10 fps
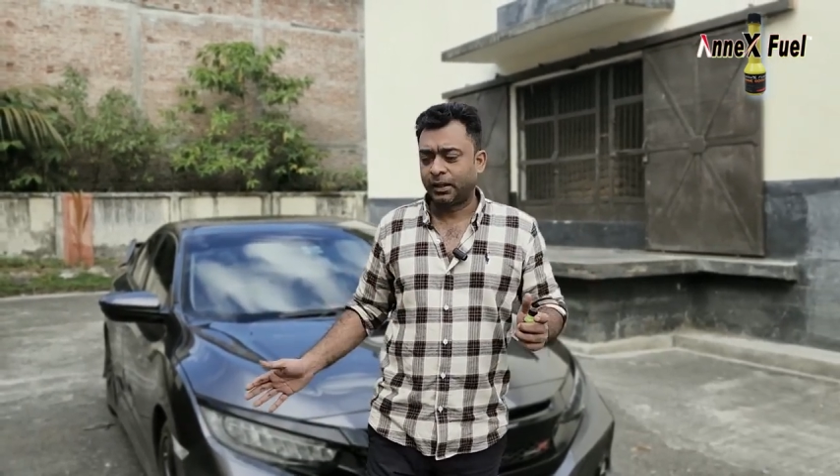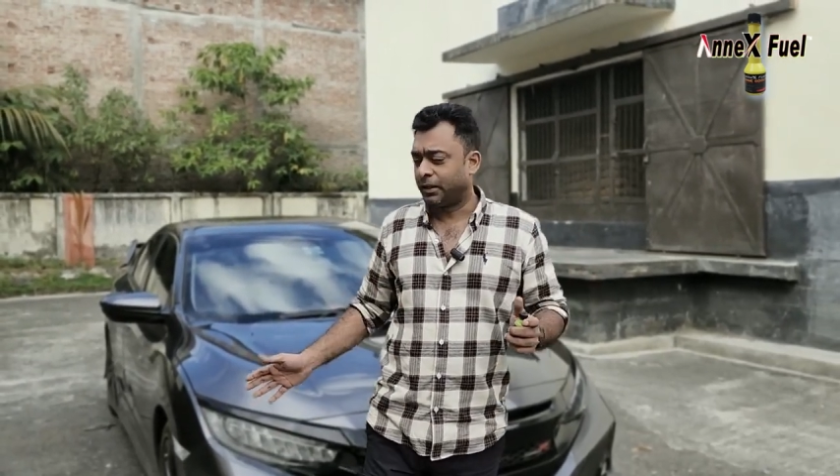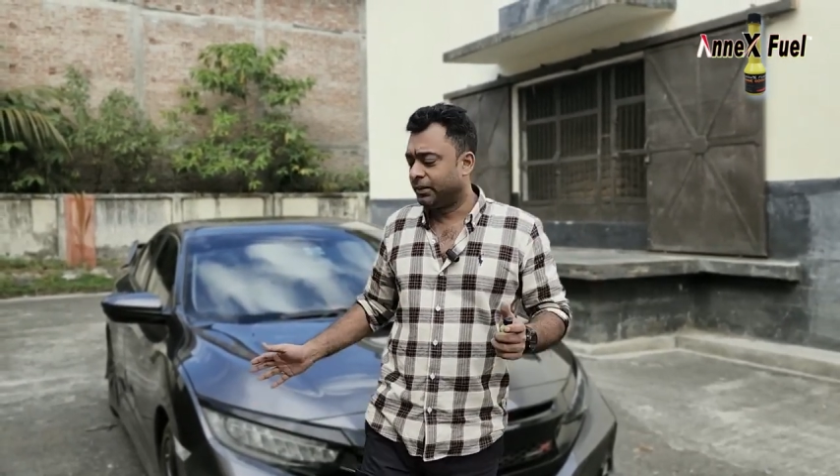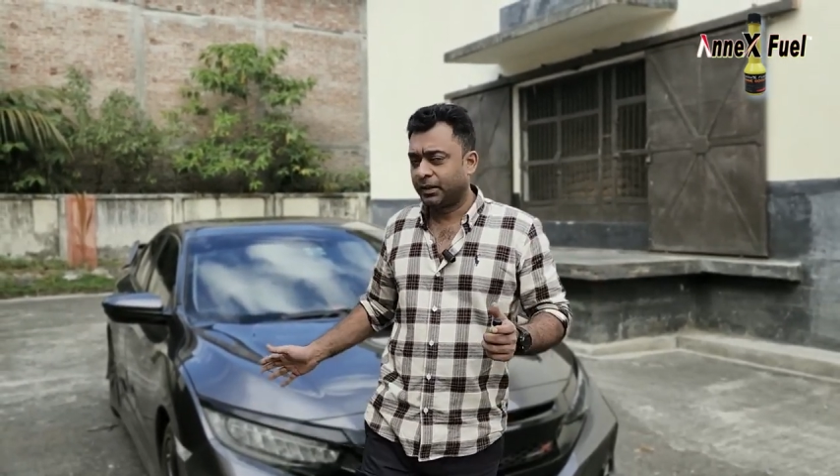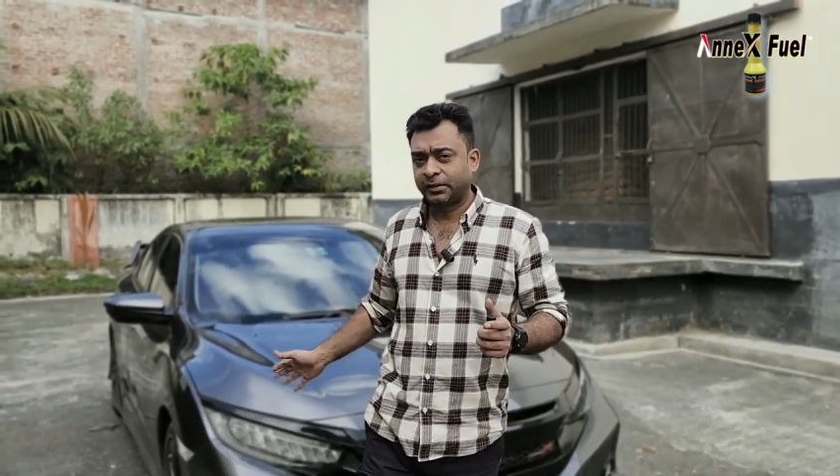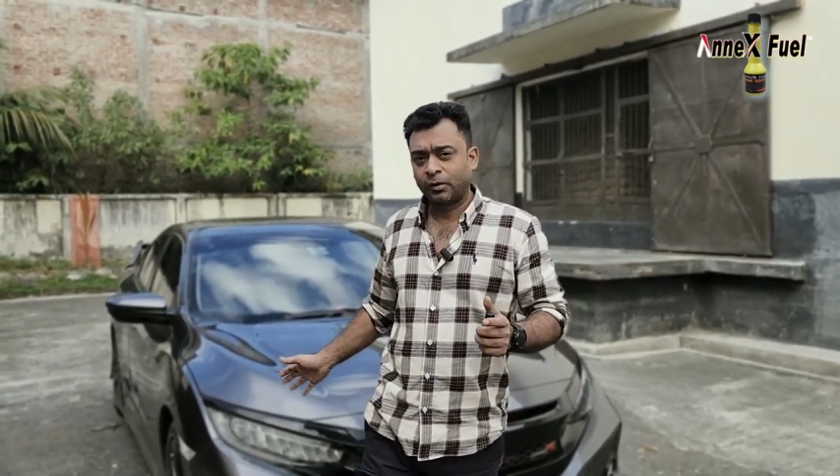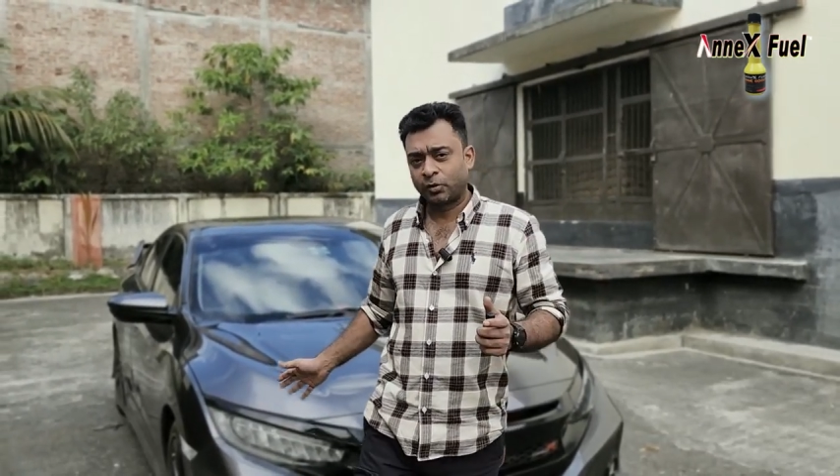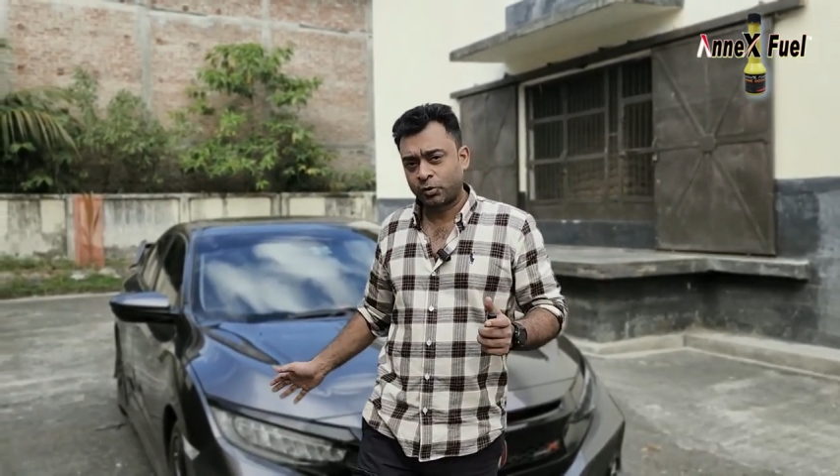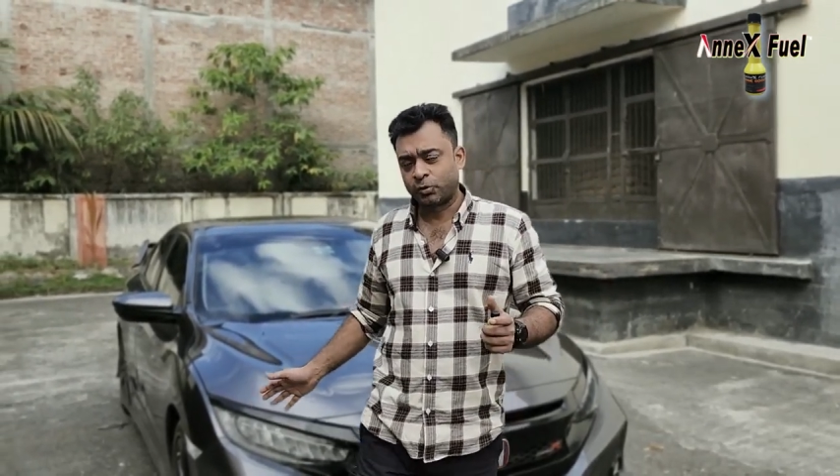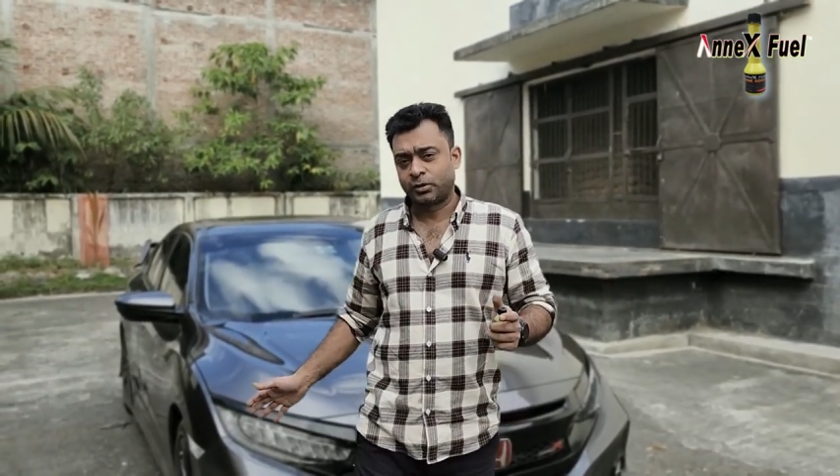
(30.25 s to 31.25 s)
গাড়ির ইঞ্জেক্টার
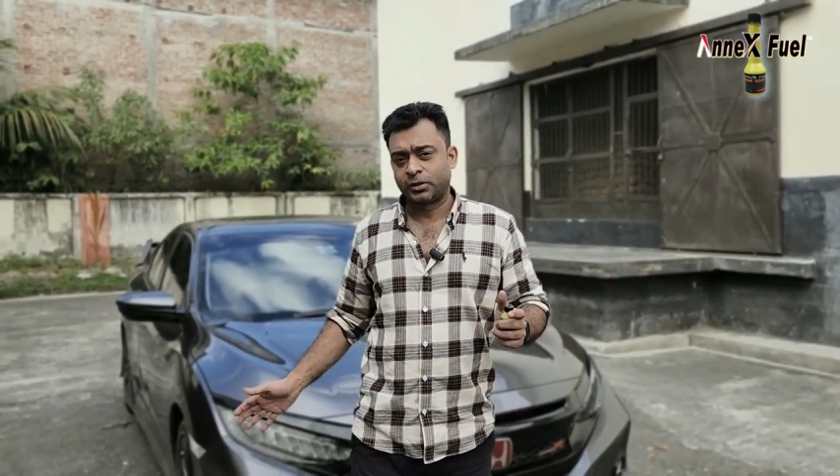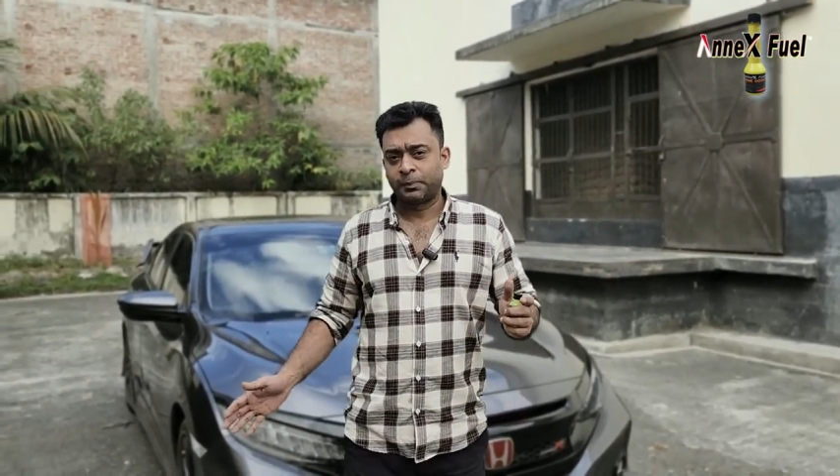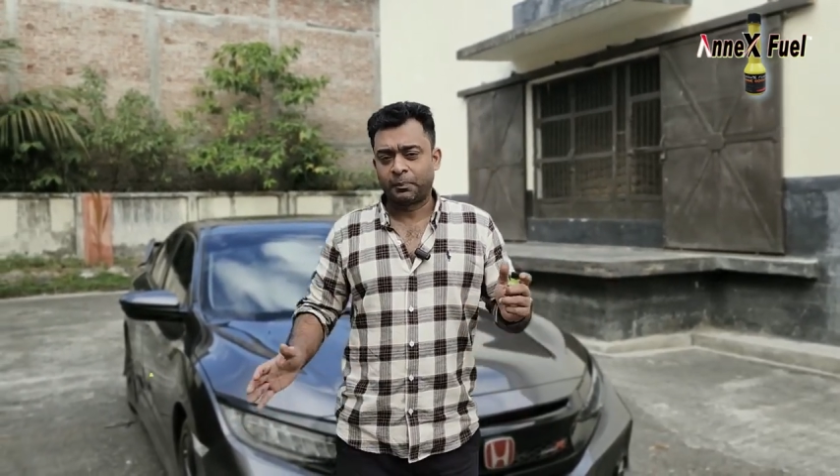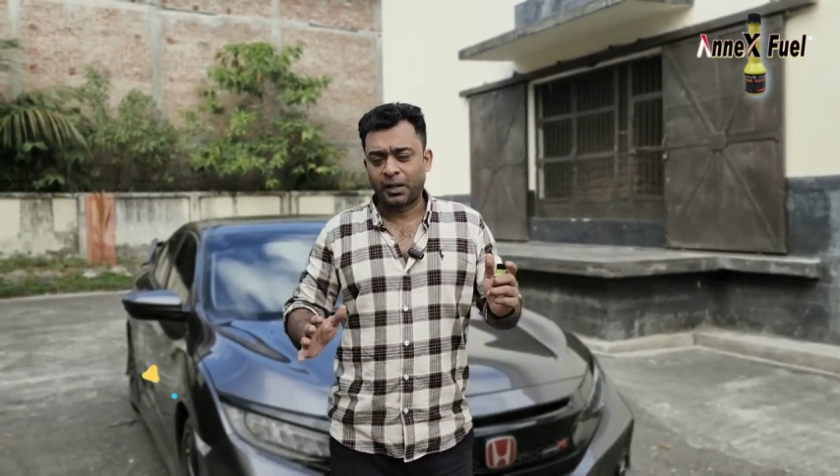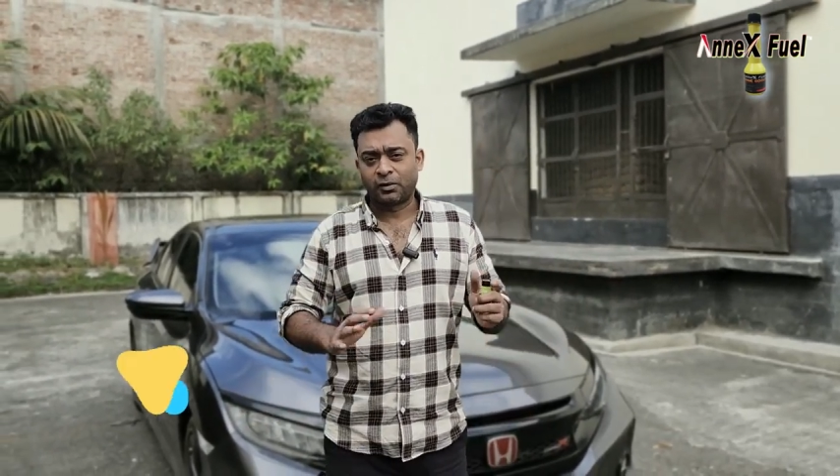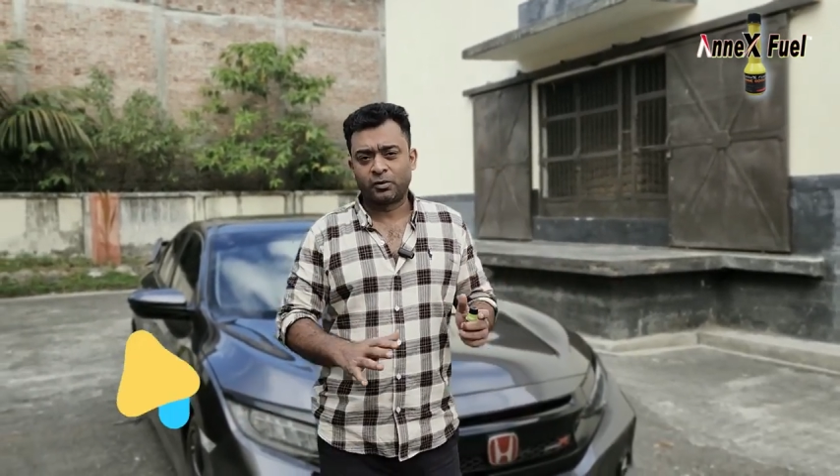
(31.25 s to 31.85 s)
নষ্ট হচ্ছে প্লাগ